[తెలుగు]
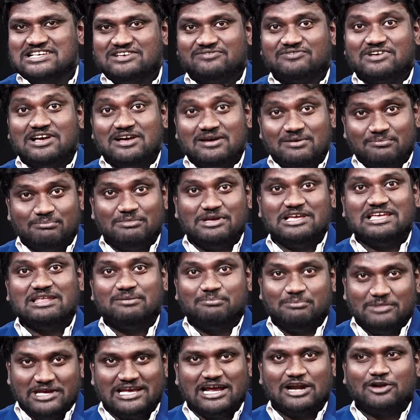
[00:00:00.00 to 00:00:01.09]
సేఫ్గా మీ
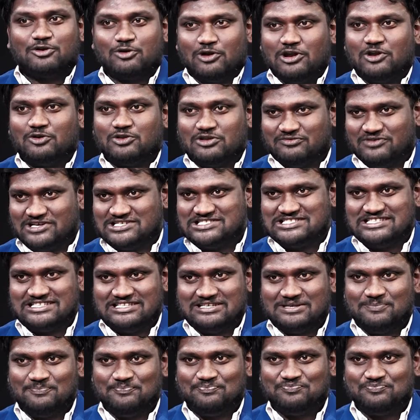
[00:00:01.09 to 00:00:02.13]
మీ కంట్రోల్లో ఉంది ఫస్ట్ ఇది